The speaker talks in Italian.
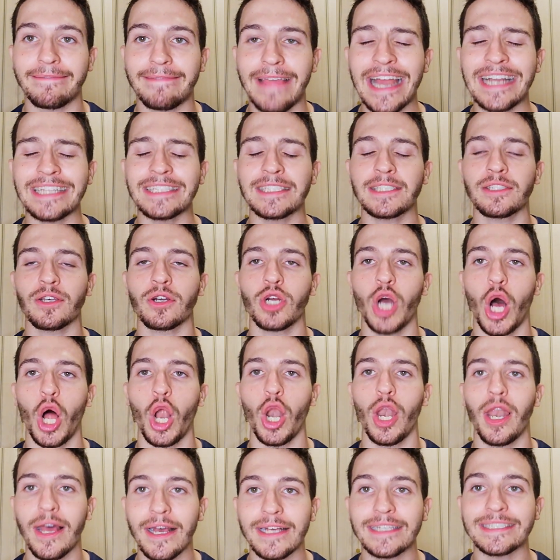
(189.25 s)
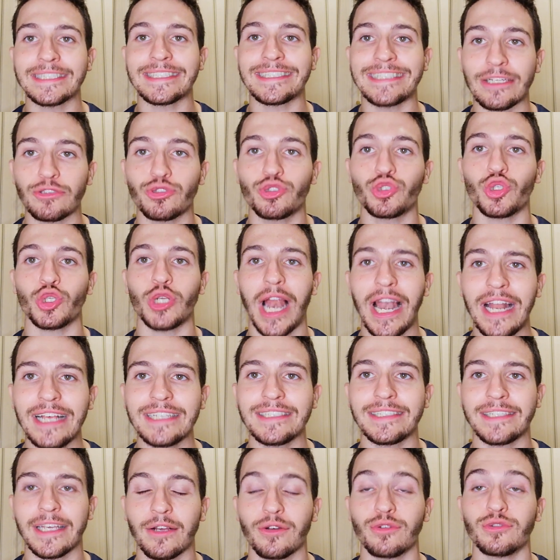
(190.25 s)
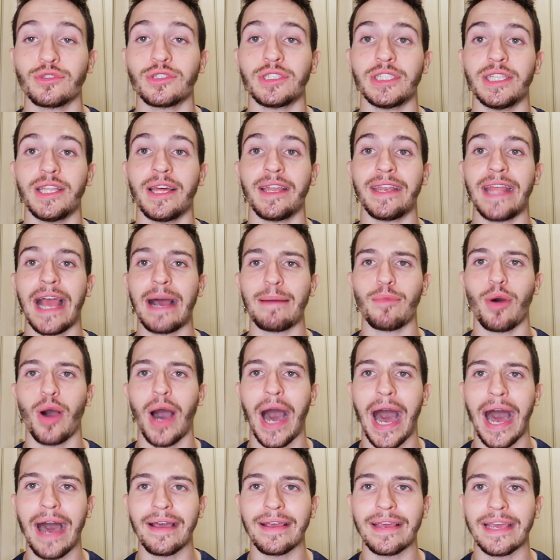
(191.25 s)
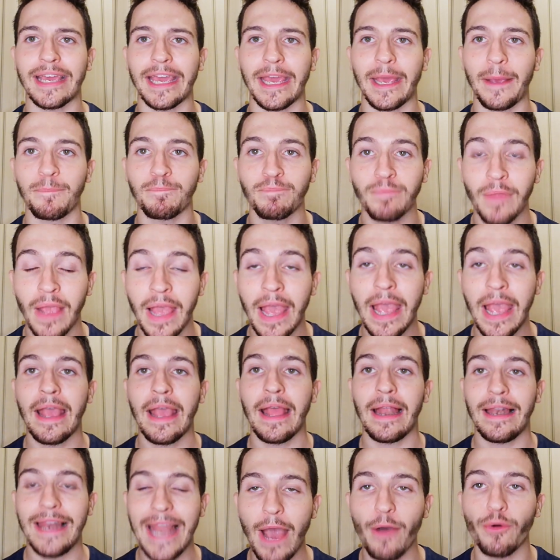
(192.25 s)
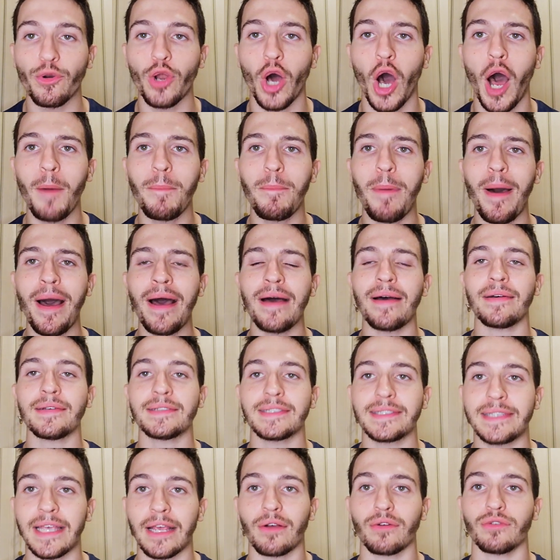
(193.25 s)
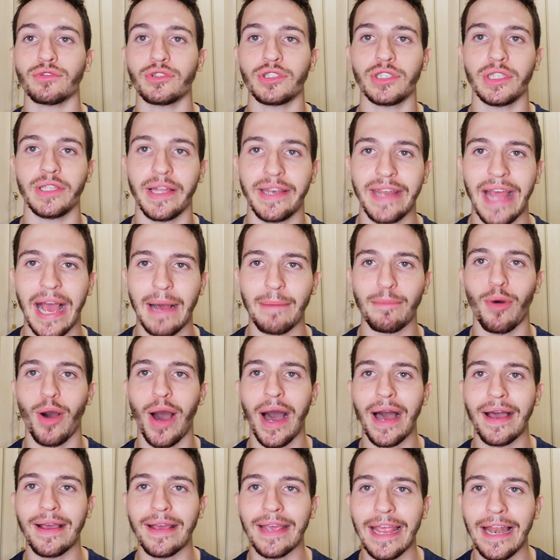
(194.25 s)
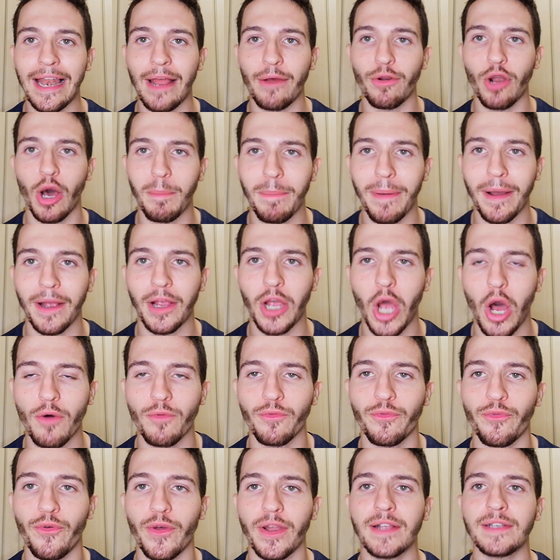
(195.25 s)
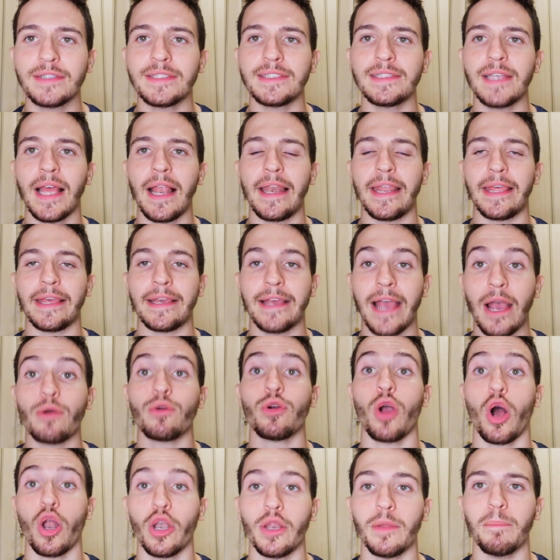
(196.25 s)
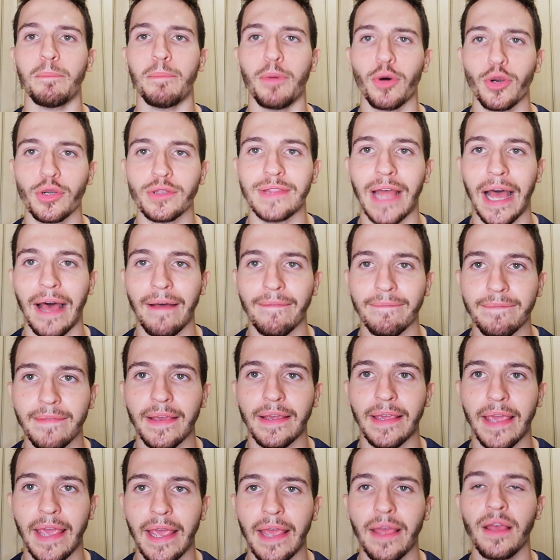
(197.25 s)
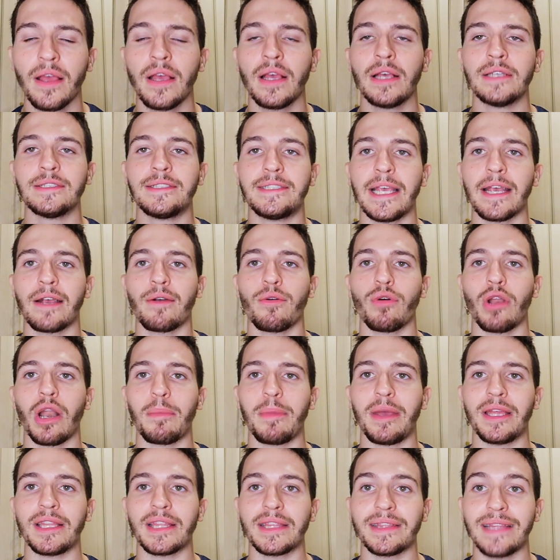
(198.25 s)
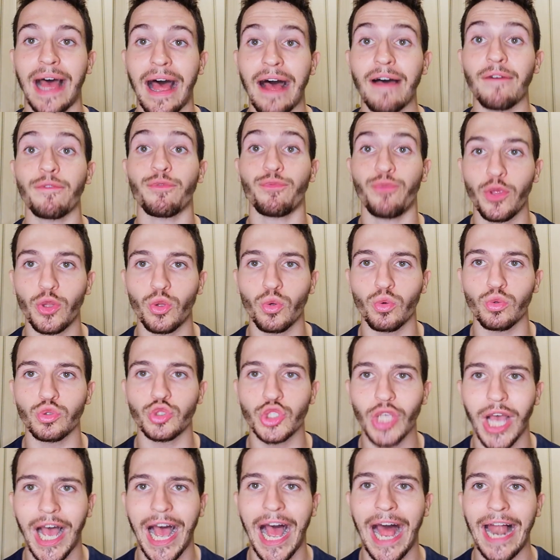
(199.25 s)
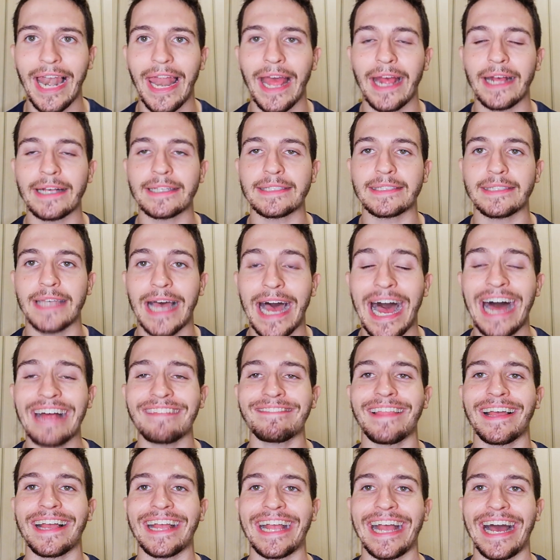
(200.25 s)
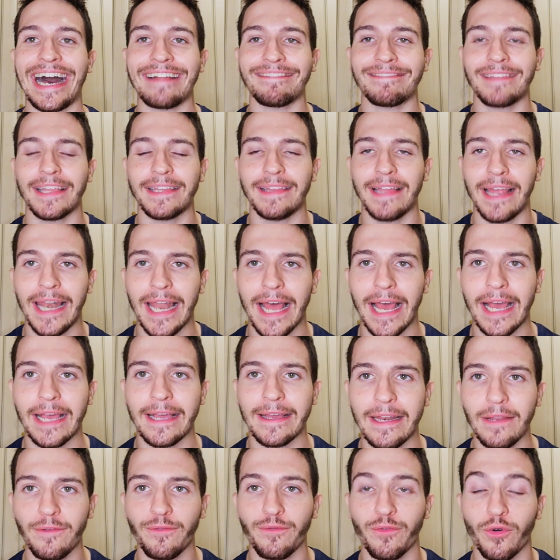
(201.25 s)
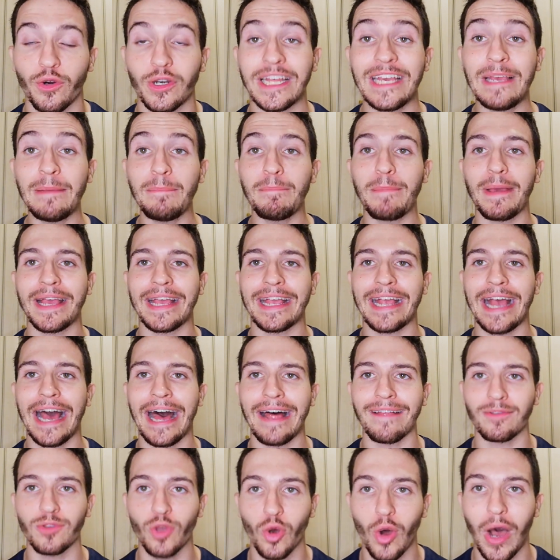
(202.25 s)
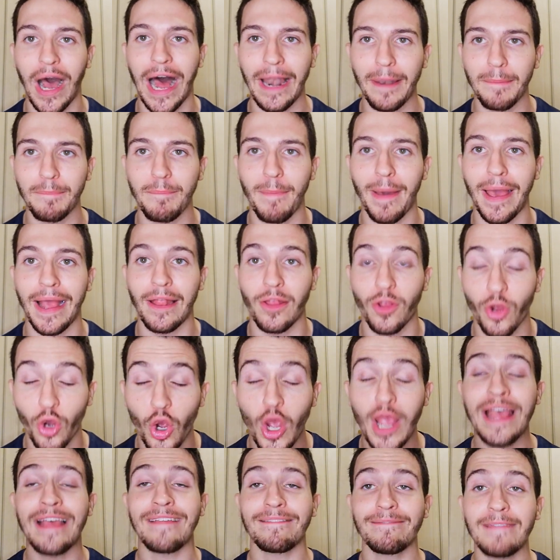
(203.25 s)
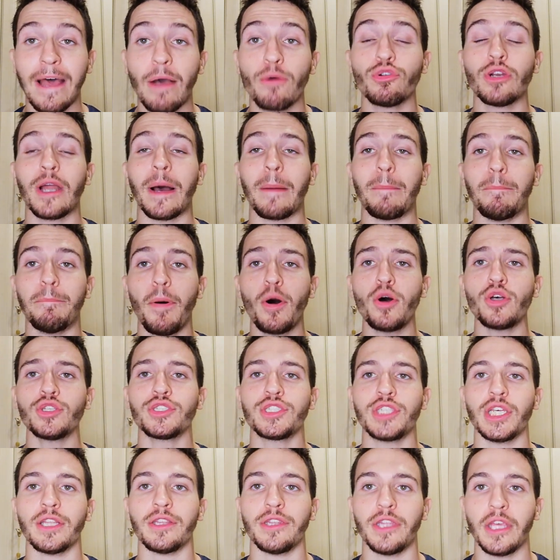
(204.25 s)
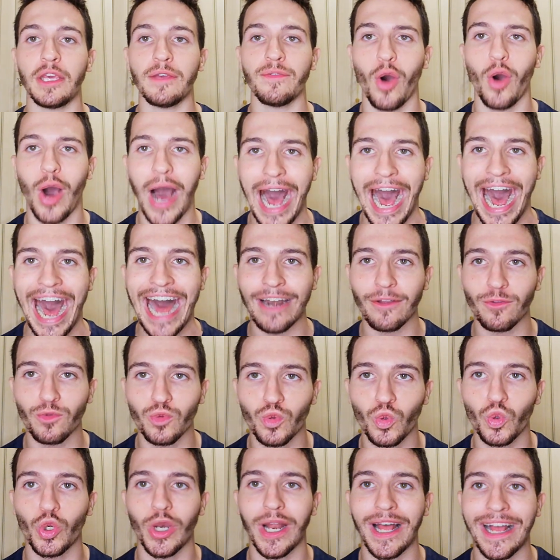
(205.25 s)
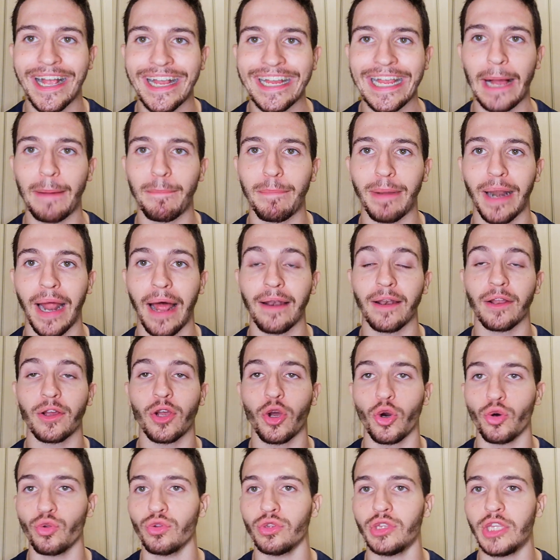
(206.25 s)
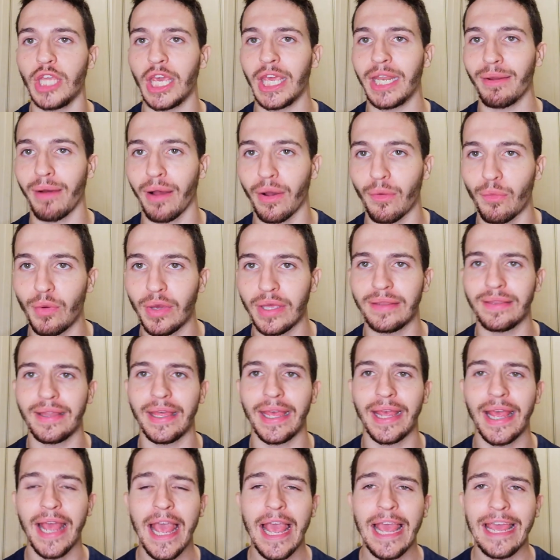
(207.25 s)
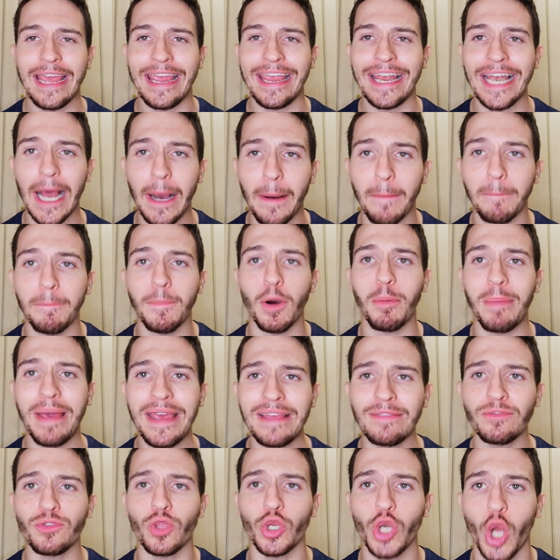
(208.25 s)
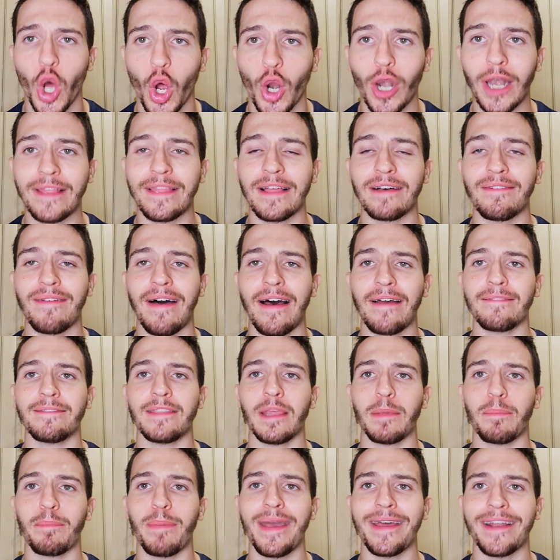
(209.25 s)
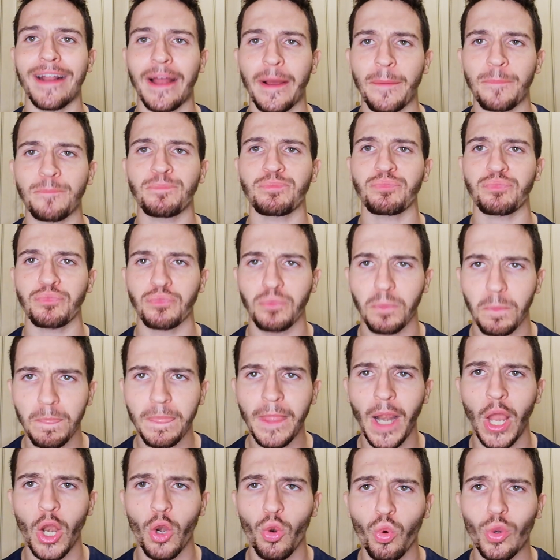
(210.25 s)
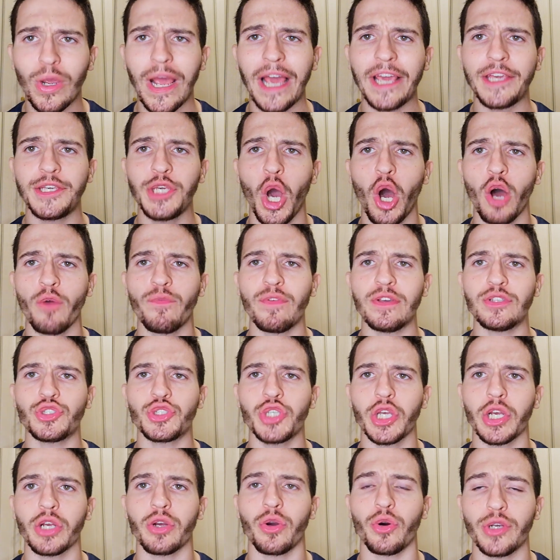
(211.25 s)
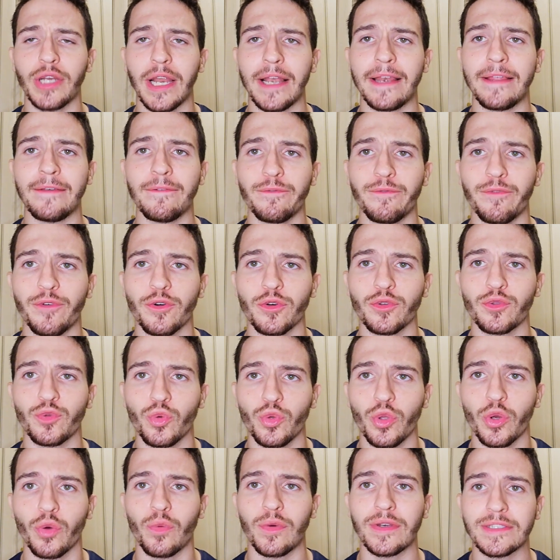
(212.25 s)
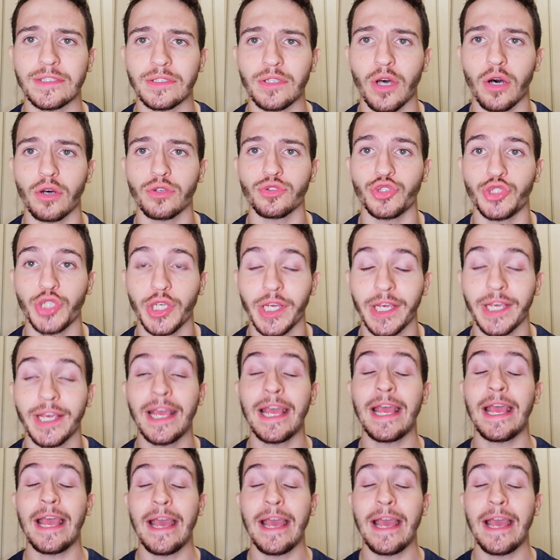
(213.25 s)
Terzo gol stagionale se consideriamo anche L'Europa, se consideriamo anche l'Europa Conference League, è un gol importante che sicuramente dà fiducia all'ex attaccante del Grifone, imbeccato al meglio da un positivo Arthur Cabral. Continua quindi il momento noli davanti per Luka Jovic con l'infortunio quest'oggi